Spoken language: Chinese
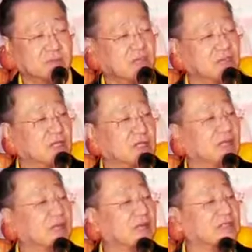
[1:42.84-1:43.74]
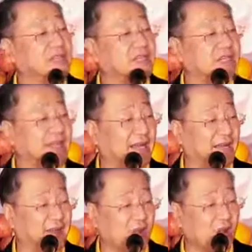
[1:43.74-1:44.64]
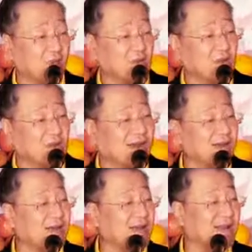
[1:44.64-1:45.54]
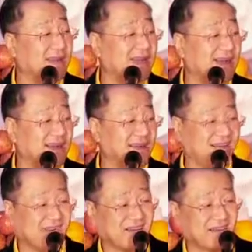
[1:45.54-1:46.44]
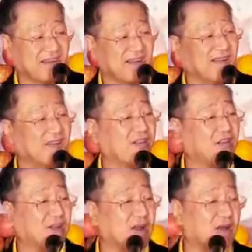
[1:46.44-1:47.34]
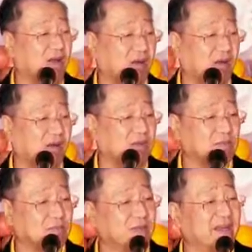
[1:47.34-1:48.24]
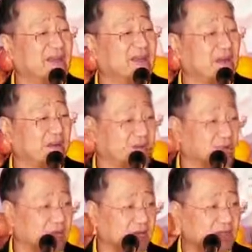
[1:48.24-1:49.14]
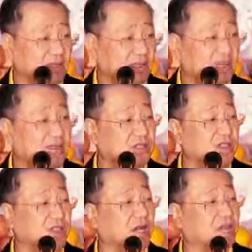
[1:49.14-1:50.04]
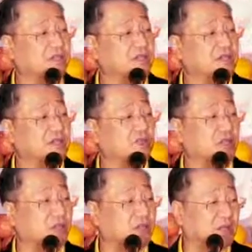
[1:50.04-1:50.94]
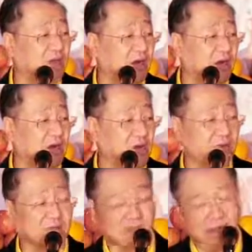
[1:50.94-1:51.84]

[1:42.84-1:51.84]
你要叫他当心一点，他这个人呢，人是蛮好，不卖账，什么事情啊，脾气倔的不得了。